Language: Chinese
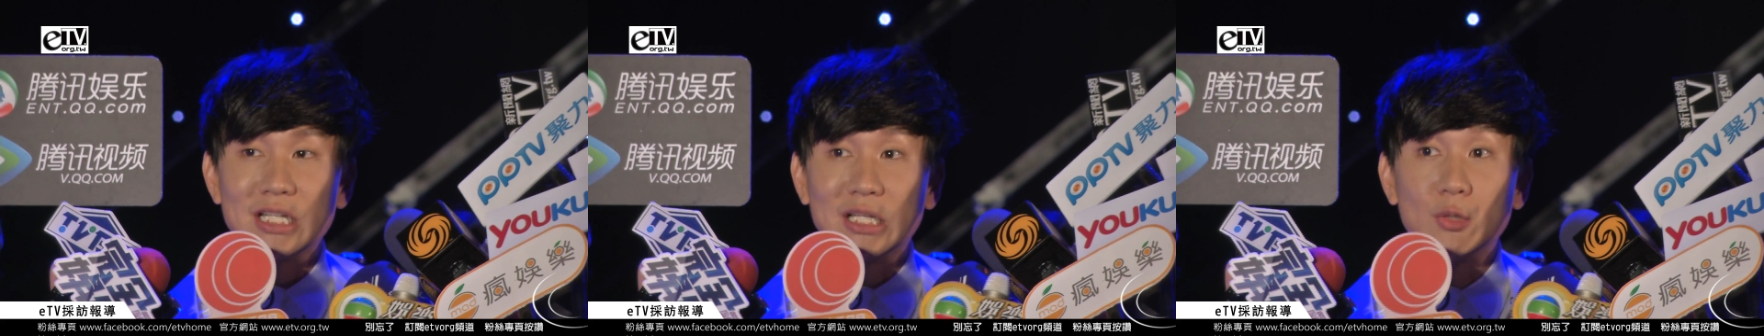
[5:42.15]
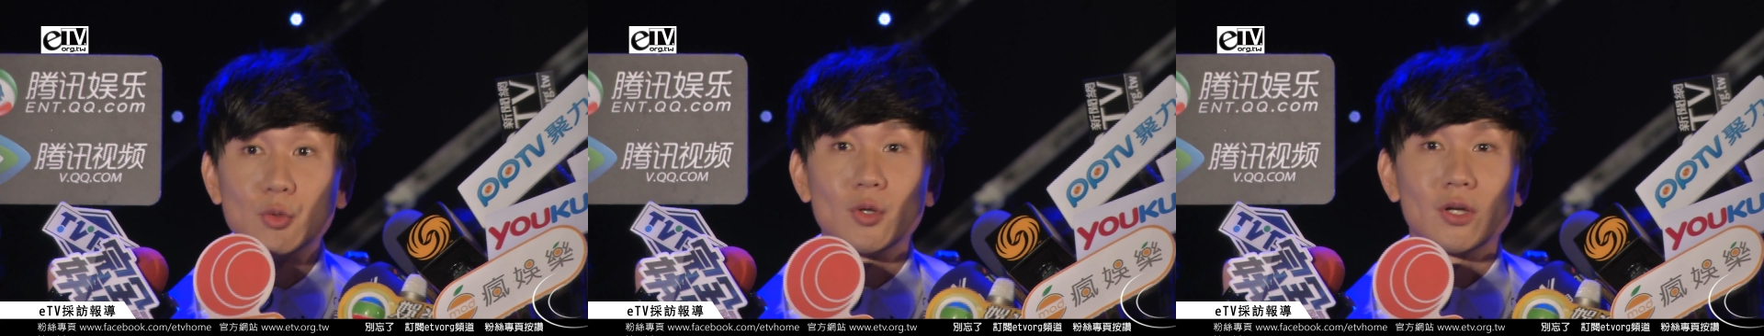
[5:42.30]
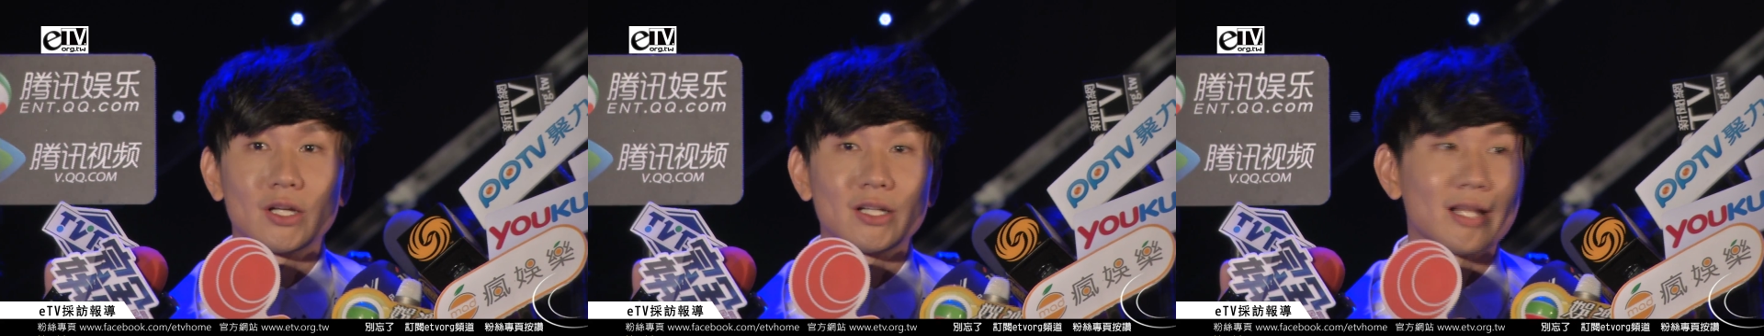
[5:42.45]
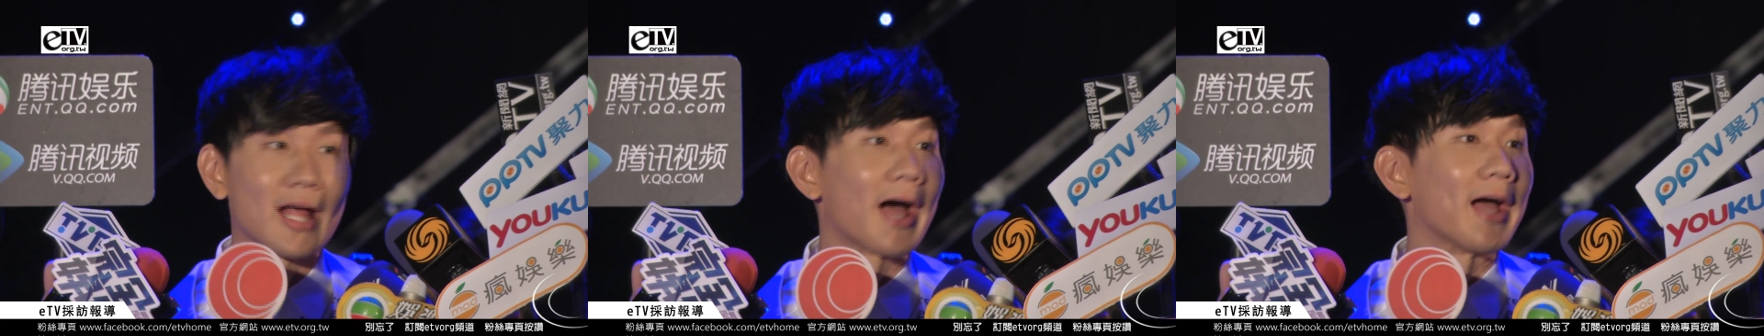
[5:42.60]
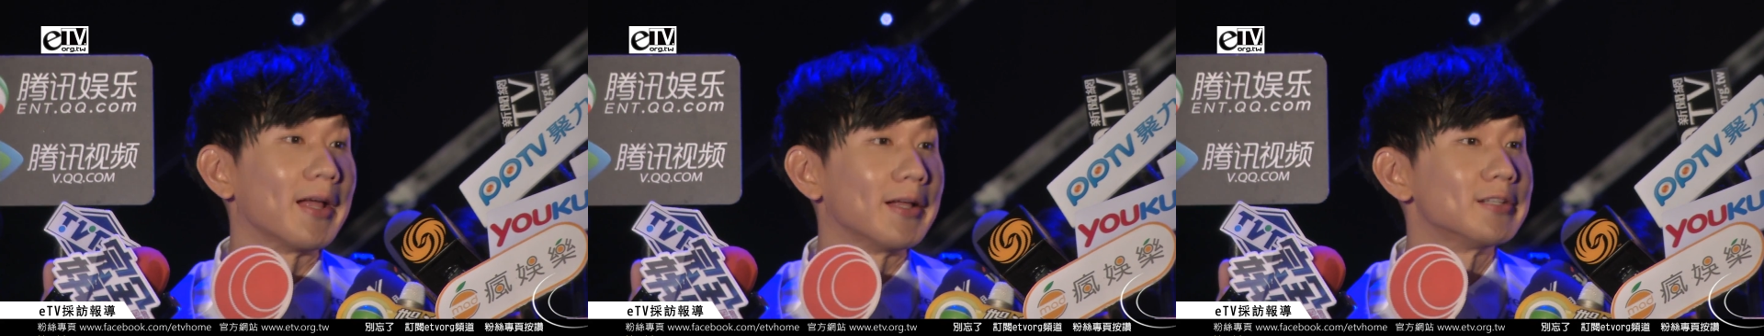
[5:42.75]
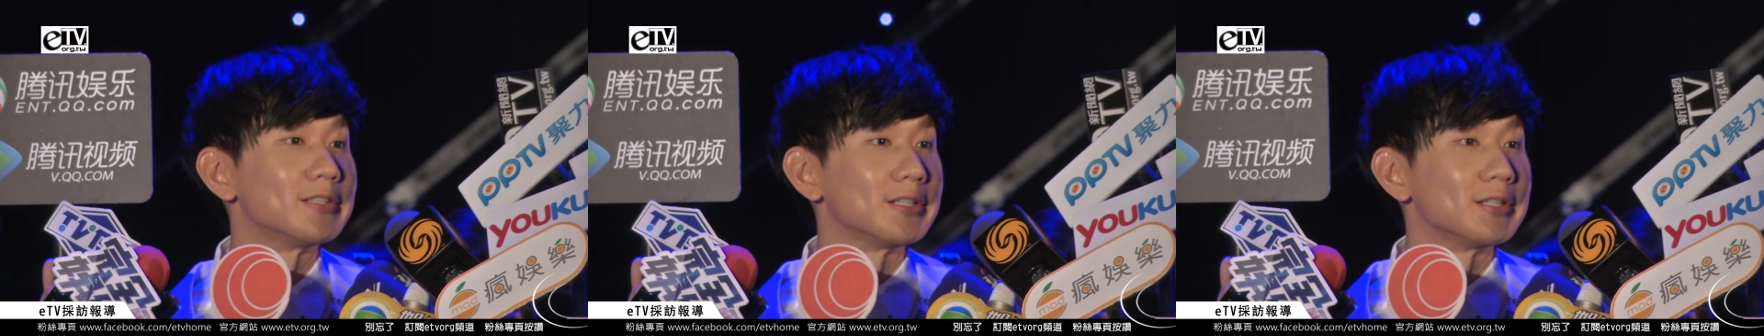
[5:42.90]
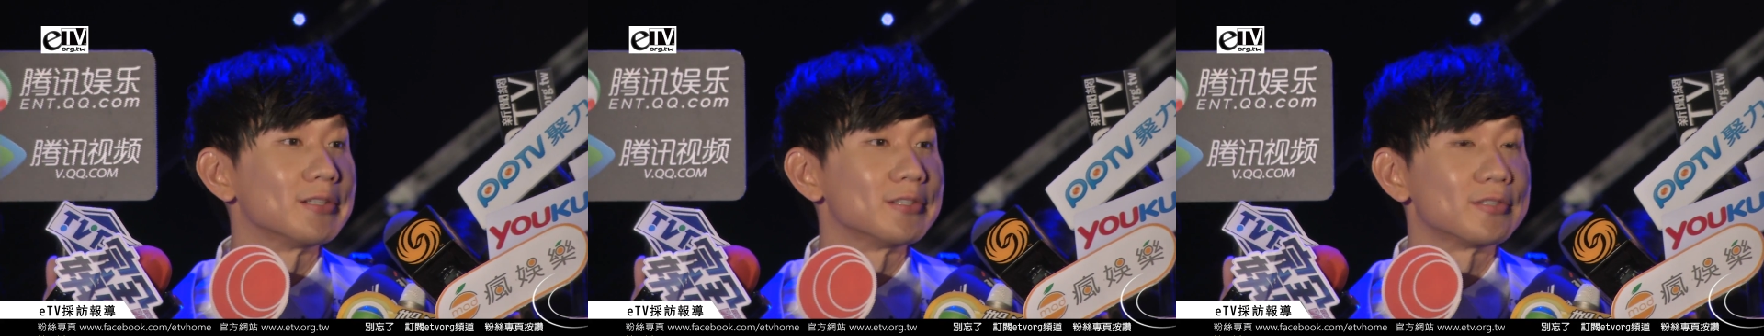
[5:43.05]
音乐跟爱
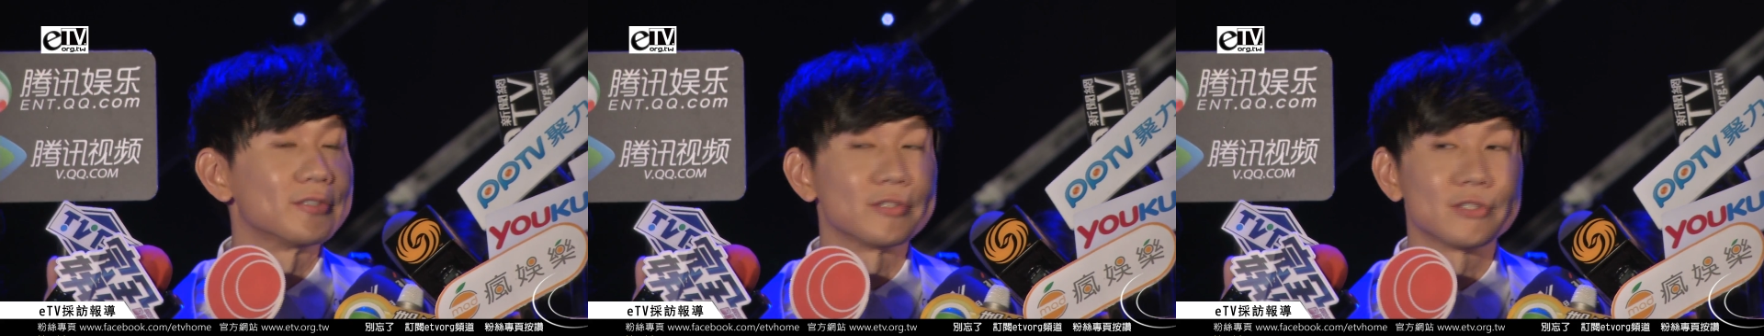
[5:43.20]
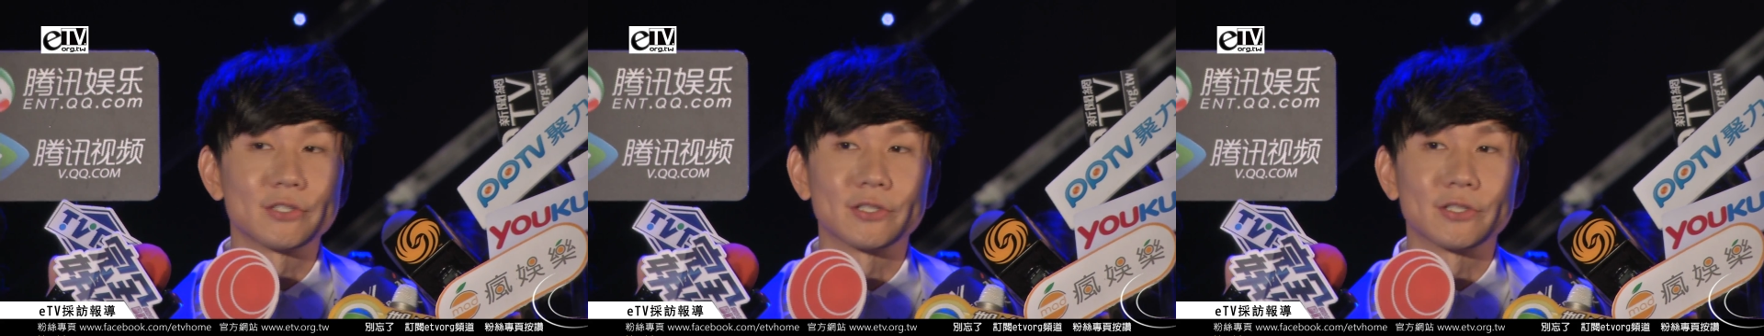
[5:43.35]
这样子。